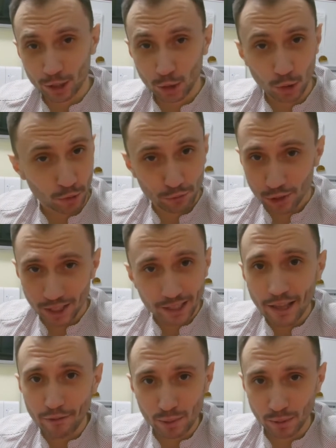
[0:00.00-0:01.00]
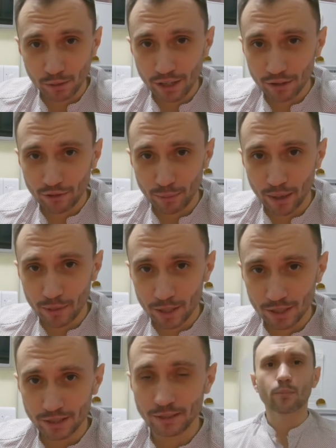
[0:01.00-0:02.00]
что всегда всплывает в
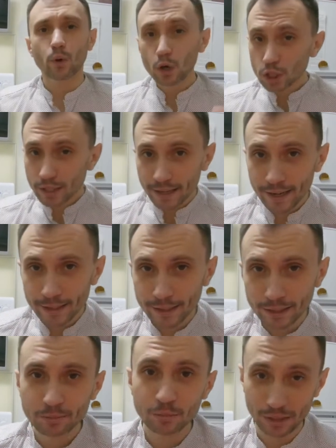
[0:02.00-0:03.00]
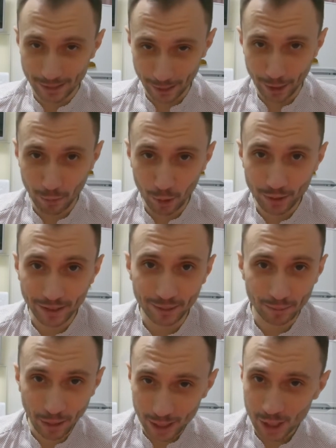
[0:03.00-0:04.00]
памяти. Прошлое лето, церемония.
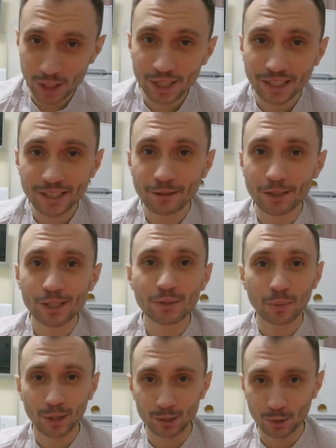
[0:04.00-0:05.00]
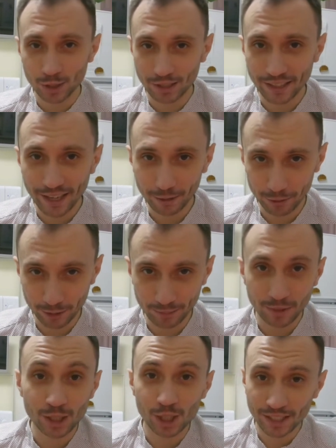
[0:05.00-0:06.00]
А жених и невеста произносят клятвы.
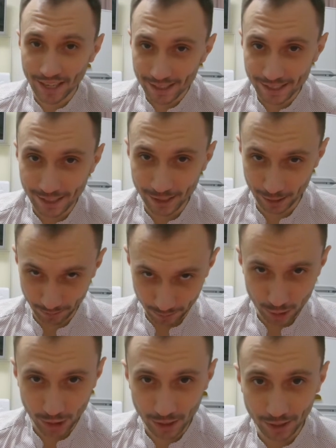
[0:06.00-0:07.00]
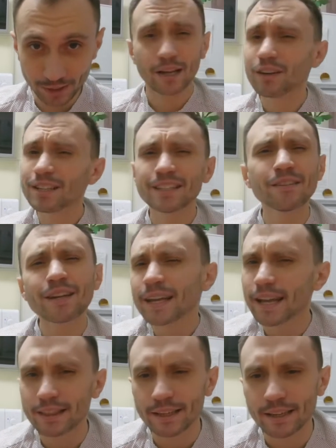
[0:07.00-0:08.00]
Начинает Денис, жених. Говорит
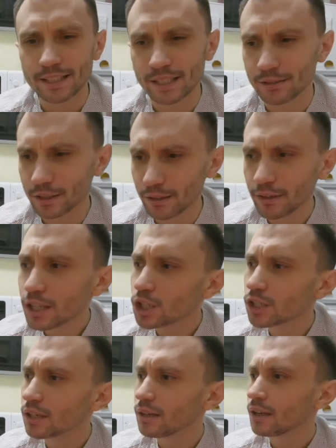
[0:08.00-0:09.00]
невероятно красивые вещи,